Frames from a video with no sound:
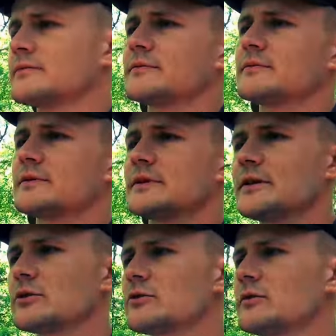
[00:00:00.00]
с
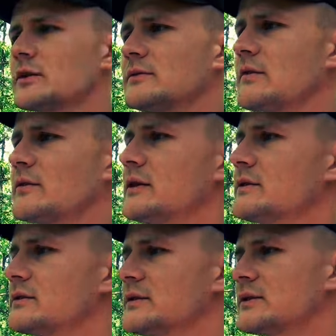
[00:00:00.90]
тренировок, два
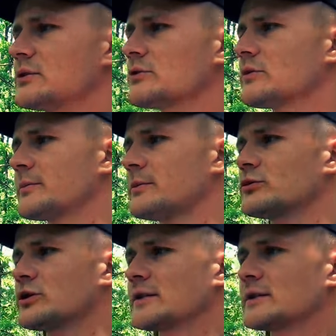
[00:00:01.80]
вылетел с тренировок. И
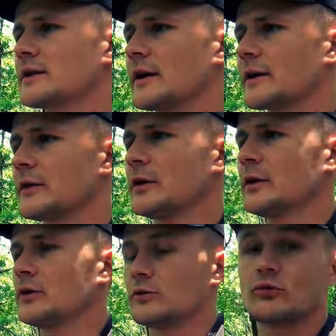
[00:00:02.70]
получается как?
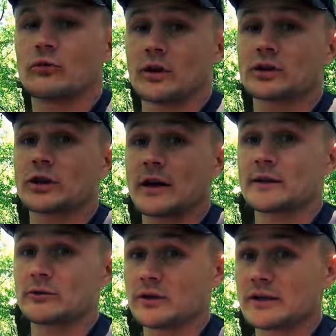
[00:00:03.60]
Ну, а
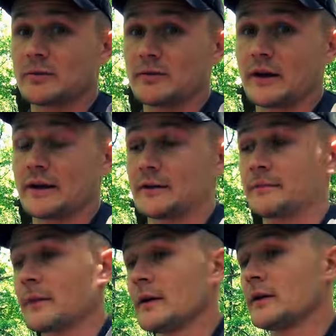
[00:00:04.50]
жрать-то он не забывает.
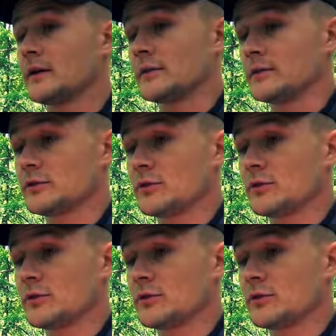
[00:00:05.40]
И в